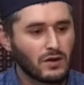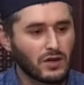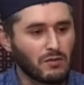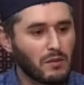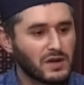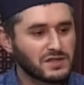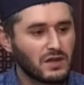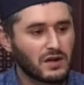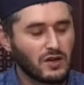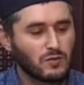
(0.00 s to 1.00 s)
имам
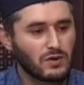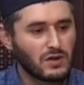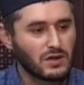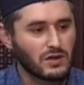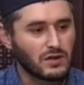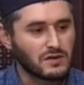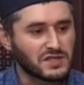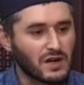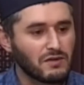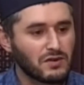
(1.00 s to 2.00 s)
Газали Рахимула,
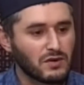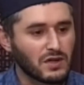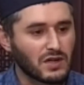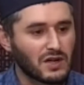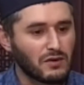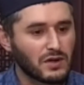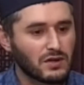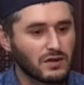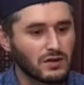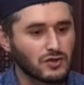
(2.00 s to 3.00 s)
сравнивая это,
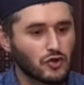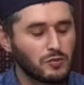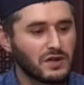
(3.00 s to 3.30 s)
говорит, а, что бы